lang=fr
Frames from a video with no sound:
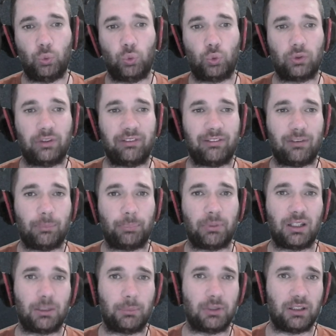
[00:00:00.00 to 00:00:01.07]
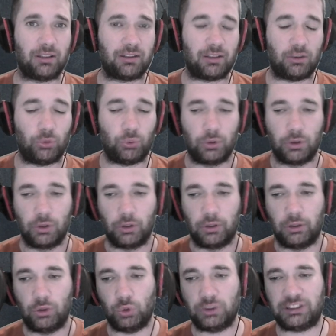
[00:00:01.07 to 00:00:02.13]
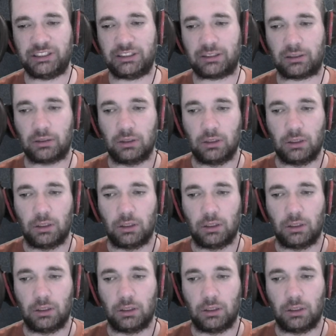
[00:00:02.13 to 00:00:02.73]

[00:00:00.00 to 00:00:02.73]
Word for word: ou qu'on n'estime pas qu'elle méritait le, le titre.